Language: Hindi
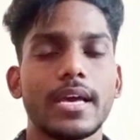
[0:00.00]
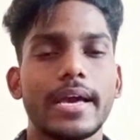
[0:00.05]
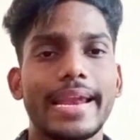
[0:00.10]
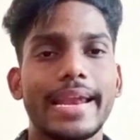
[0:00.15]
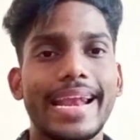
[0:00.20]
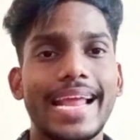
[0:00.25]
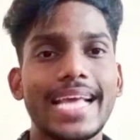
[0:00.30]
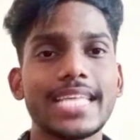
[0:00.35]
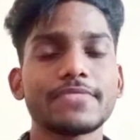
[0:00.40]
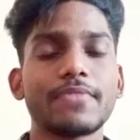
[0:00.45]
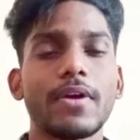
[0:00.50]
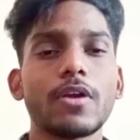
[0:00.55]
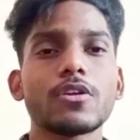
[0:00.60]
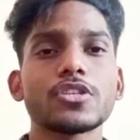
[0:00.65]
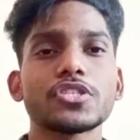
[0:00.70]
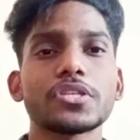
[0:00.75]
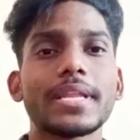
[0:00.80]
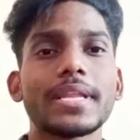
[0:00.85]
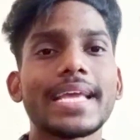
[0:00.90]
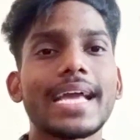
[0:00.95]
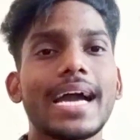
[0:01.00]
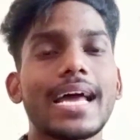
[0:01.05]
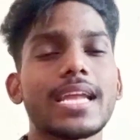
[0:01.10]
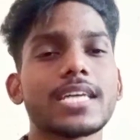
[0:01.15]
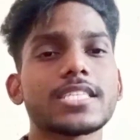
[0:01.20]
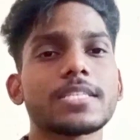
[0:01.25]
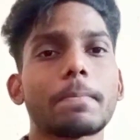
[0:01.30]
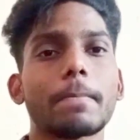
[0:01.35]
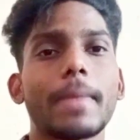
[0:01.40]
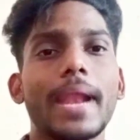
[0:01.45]
रिलायंस फाउंडेशन एक अलग
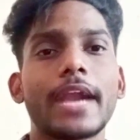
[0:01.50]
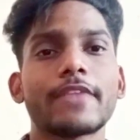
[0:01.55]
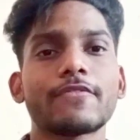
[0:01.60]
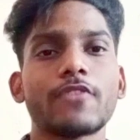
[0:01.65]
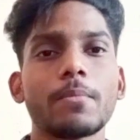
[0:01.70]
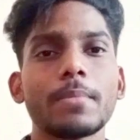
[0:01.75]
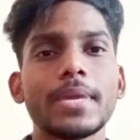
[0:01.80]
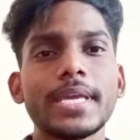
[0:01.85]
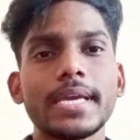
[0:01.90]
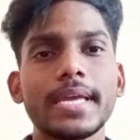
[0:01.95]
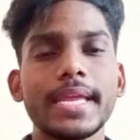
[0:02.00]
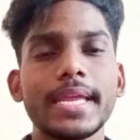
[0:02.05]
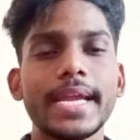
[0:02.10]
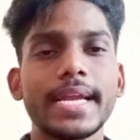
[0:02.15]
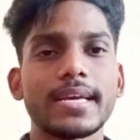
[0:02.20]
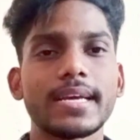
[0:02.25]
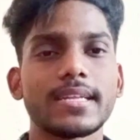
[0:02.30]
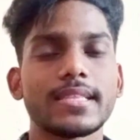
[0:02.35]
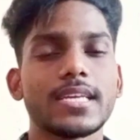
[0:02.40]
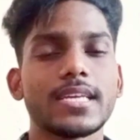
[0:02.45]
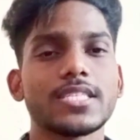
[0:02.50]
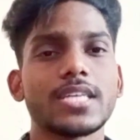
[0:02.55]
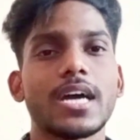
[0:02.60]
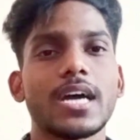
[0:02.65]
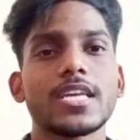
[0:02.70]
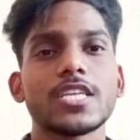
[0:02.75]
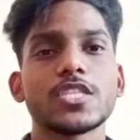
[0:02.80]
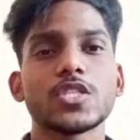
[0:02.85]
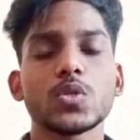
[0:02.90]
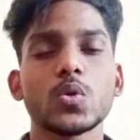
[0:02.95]
से प्लेटफॉर्म ही क्रिएट कर दिया
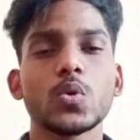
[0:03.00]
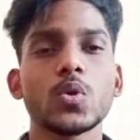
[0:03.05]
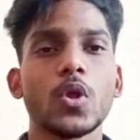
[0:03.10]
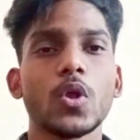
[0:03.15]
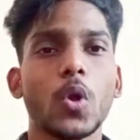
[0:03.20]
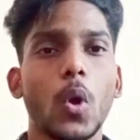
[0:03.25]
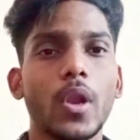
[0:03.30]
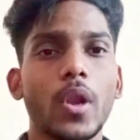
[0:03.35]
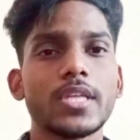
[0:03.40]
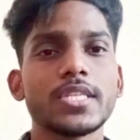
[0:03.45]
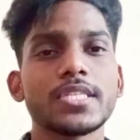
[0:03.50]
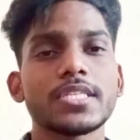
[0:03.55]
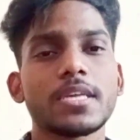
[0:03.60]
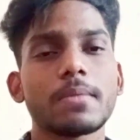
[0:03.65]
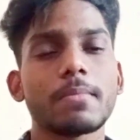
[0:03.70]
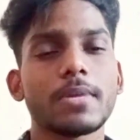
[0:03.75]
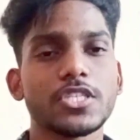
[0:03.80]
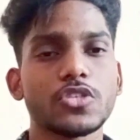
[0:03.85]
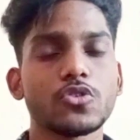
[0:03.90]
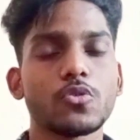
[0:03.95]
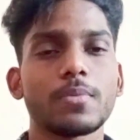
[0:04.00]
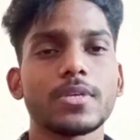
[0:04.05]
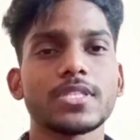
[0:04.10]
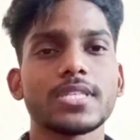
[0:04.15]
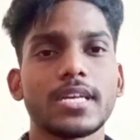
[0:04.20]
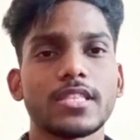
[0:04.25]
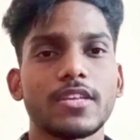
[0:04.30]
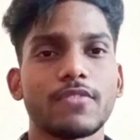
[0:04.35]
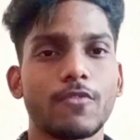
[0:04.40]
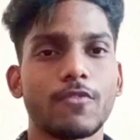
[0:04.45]
जहां स्कूल और कॉलेजेस के बच्चों पे
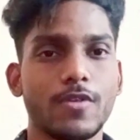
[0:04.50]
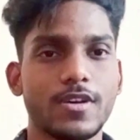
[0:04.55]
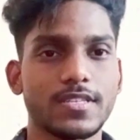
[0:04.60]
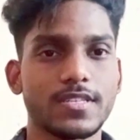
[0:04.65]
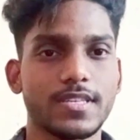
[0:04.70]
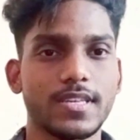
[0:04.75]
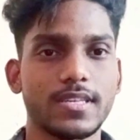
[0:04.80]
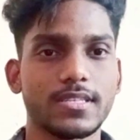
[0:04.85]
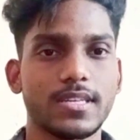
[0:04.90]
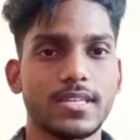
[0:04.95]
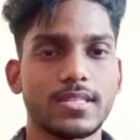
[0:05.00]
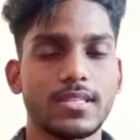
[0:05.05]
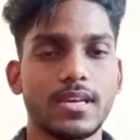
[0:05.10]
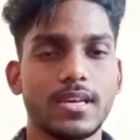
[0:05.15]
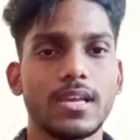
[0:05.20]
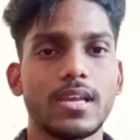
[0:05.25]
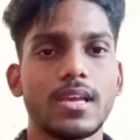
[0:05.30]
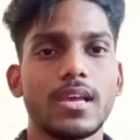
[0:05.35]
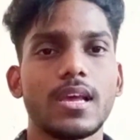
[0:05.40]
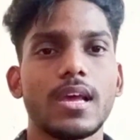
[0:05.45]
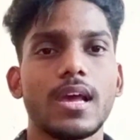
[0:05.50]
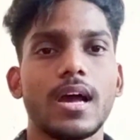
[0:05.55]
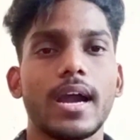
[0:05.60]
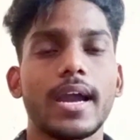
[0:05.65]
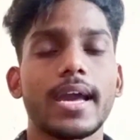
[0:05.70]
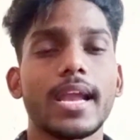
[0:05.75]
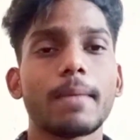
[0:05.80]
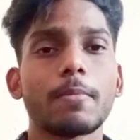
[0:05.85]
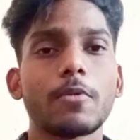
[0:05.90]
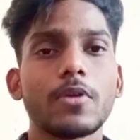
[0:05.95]
ज़्यादा फोकस किया जाता है
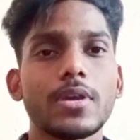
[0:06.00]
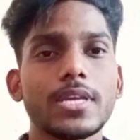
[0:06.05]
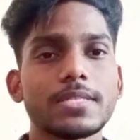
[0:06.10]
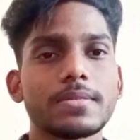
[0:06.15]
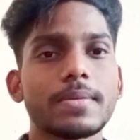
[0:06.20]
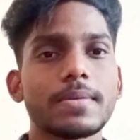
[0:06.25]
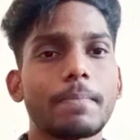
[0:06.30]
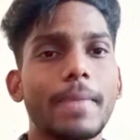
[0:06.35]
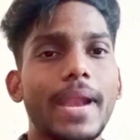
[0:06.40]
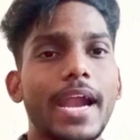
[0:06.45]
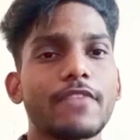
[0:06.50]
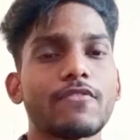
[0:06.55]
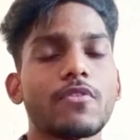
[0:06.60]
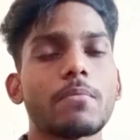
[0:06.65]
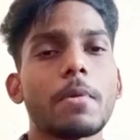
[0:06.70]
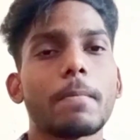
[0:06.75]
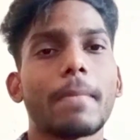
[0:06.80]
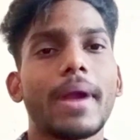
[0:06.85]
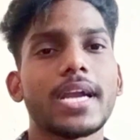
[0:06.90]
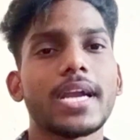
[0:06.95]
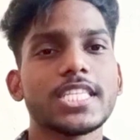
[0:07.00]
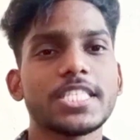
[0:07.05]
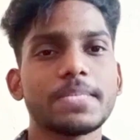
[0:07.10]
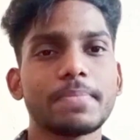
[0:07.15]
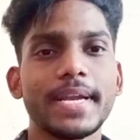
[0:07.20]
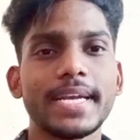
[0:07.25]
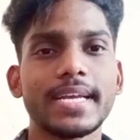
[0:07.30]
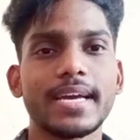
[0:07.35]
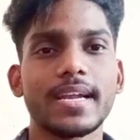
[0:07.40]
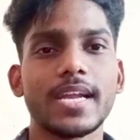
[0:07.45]
अगर आपको इस प्लेटफॉर्म में
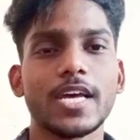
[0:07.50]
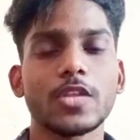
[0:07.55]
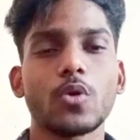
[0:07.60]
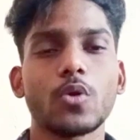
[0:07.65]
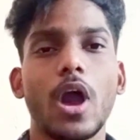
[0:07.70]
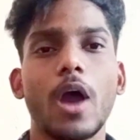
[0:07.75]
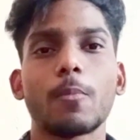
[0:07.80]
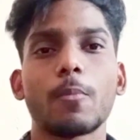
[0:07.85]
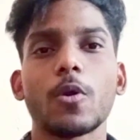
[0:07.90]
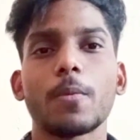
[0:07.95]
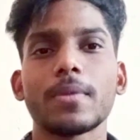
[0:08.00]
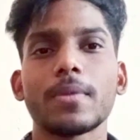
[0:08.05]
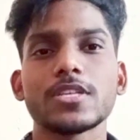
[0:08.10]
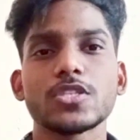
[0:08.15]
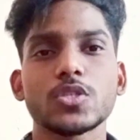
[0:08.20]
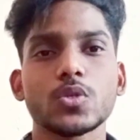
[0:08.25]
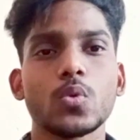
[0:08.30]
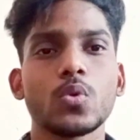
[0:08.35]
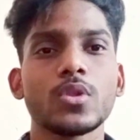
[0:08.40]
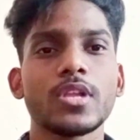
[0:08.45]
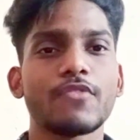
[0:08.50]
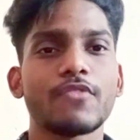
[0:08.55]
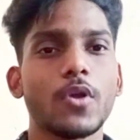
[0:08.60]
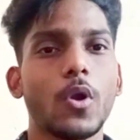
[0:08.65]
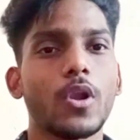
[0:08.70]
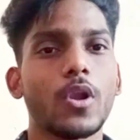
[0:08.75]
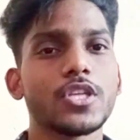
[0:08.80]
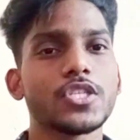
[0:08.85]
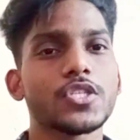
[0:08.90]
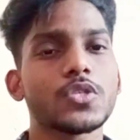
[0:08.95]
पार्टिसिपेट करना है तो आपको अपने स्कूल या फिर
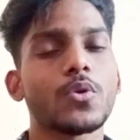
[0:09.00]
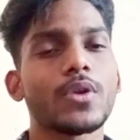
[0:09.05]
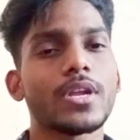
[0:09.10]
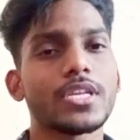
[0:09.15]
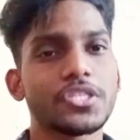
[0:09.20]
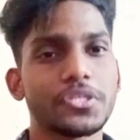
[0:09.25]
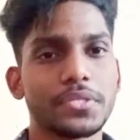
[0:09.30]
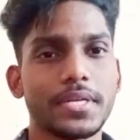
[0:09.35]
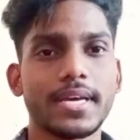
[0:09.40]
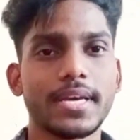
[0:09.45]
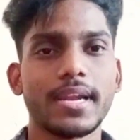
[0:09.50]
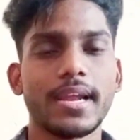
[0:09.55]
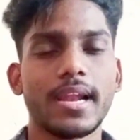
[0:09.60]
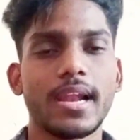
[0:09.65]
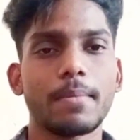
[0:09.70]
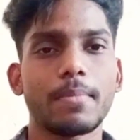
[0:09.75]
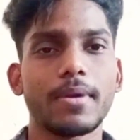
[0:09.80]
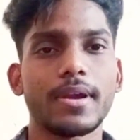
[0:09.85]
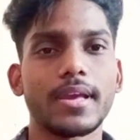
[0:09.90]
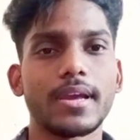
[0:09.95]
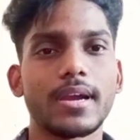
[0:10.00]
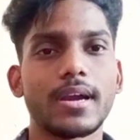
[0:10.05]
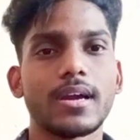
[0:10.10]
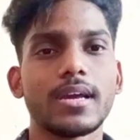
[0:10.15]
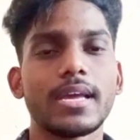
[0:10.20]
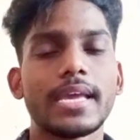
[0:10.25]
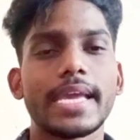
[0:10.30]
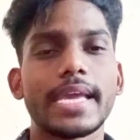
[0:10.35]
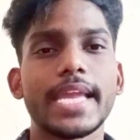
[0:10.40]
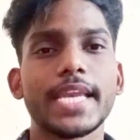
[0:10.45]
कॉलेज को रजिस्टर कराना पड़ेगा
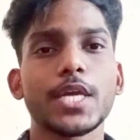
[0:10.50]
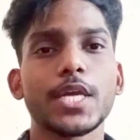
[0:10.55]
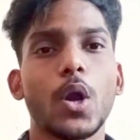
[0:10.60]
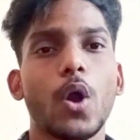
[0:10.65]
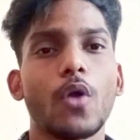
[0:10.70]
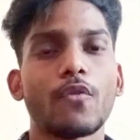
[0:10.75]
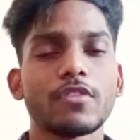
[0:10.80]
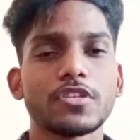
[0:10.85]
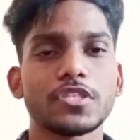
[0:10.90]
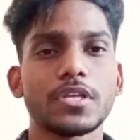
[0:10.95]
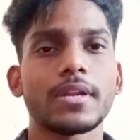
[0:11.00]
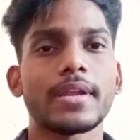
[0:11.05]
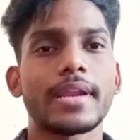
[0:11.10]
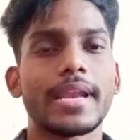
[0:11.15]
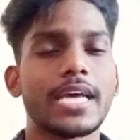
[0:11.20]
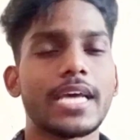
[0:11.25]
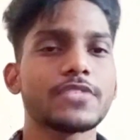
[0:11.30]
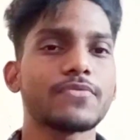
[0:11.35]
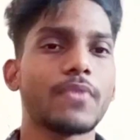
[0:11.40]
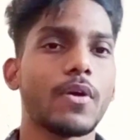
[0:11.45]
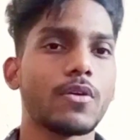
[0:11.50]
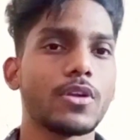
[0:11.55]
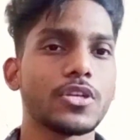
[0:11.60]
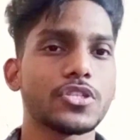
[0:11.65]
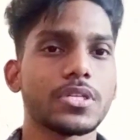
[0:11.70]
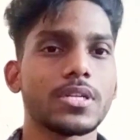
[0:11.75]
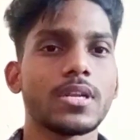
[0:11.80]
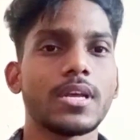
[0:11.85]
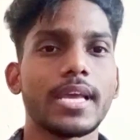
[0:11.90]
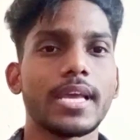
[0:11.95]
इनके ऑफिशियल रिलायंस
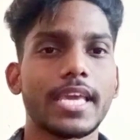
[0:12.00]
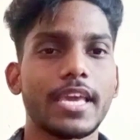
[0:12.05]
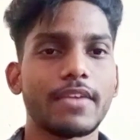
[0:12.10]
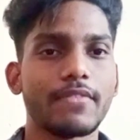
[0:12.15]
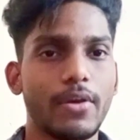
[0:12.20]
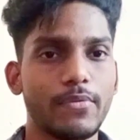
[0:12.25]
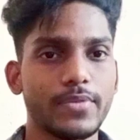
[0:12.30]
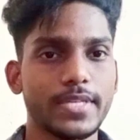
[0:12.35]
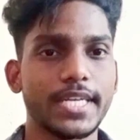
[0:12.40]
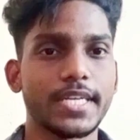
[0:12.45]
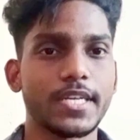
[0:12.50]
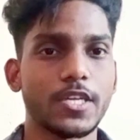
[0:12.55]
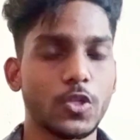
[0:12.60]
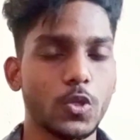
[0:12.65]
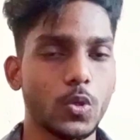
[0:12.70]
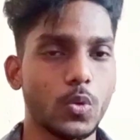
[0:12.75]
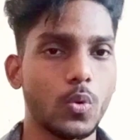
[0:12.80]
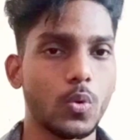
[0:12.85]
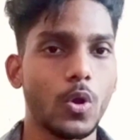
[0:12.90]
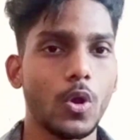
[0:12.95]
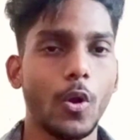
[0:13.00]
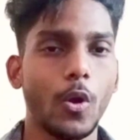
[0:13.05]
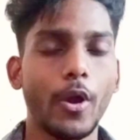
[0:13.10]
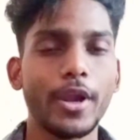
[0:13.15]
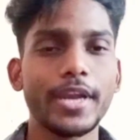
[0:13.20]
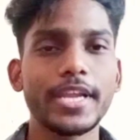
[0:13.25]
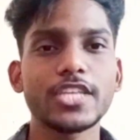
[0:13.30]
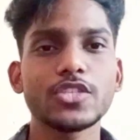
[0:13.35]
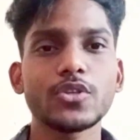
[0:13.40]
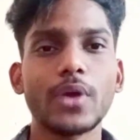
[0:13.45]
फाउंडेशन के वेबसाइट के थ्रू और
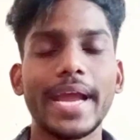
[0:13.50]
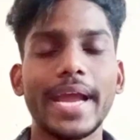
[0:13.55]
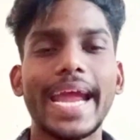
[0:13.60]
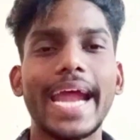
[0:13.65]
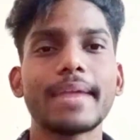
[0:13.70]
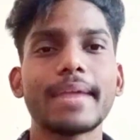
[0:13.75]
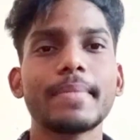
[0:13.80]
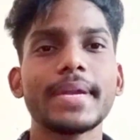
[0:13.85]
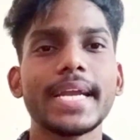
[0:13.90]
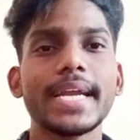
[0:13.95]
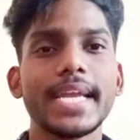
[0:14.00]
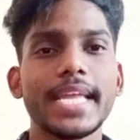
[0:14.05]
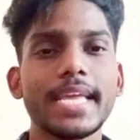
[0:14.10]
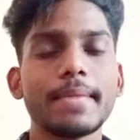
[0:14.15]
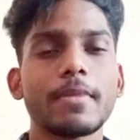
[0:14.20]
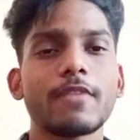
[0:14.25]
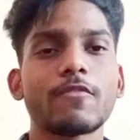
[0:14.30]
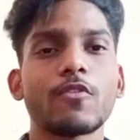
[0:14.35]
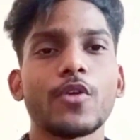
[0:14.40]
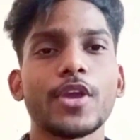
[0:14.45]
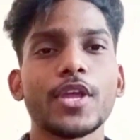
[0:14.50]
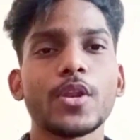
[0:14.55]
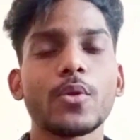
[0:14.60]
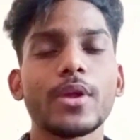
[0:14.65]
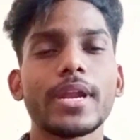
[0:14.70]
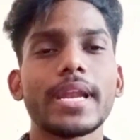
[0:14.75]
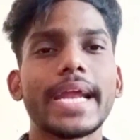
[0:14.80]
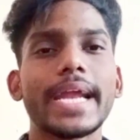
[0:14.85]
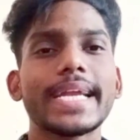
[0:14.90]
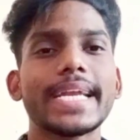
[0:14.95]
इनकी जो अकेडमी की टीम है वो हीरो
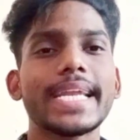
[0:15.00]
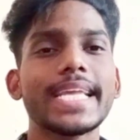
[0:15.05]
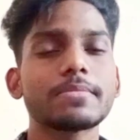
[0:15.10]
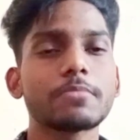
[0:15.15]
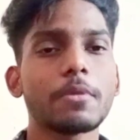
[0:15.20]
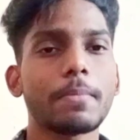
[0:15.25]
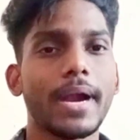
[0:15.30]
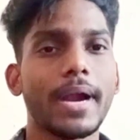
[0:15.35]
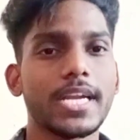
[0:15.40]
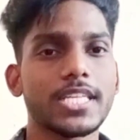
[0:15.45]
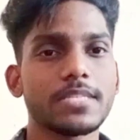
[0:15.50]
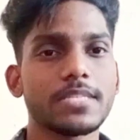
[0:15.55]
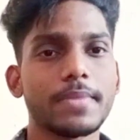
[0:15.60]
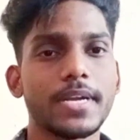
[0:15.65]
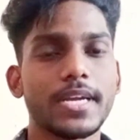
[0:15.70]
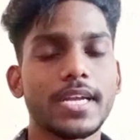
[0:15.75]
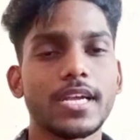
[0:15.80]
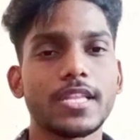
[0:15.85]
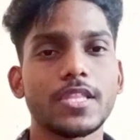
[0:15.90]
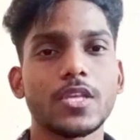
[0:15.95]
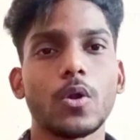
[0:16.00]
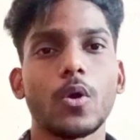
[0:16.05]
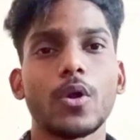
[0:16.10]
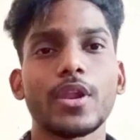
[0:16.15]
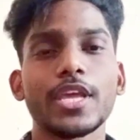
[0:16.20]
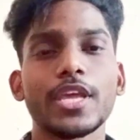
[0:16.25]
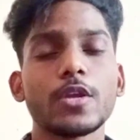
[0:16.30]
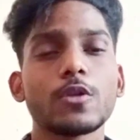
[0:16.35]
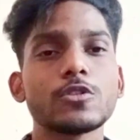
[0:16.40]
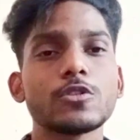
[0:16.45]
इलाइट लीग्स में पार्टिसिपेट करती है
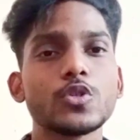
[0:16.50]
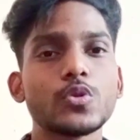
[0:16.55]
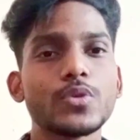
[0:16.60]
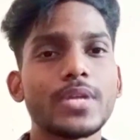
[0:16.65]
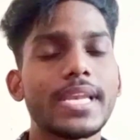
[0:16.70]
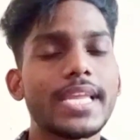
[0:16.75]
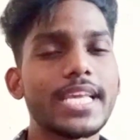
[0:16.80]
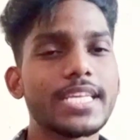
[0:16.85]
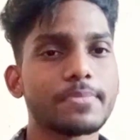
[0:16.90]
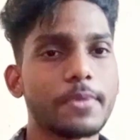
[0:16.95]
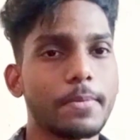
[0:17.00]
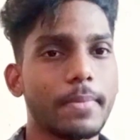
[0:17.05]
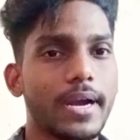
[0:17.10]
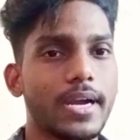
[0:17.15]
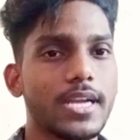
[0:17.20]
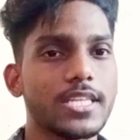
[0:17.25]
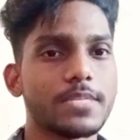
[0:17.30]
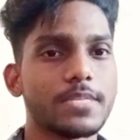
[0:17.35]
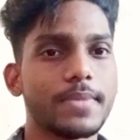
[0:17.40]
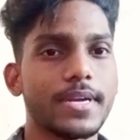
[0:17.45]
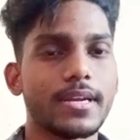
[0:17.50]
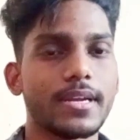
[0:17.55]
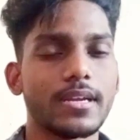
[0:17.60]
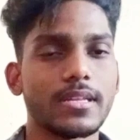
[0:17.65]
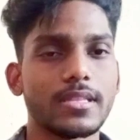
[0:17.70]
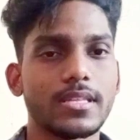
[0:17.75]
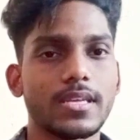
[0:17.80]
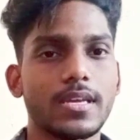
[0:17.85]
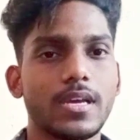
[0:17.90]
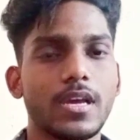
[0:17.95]
और हीरो जूनियर लीग्स में पार्टिसिपेट
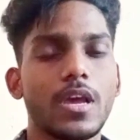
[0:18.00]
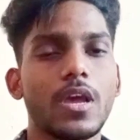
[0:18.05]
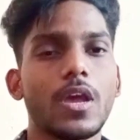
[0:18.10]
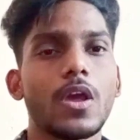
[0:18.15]
करती है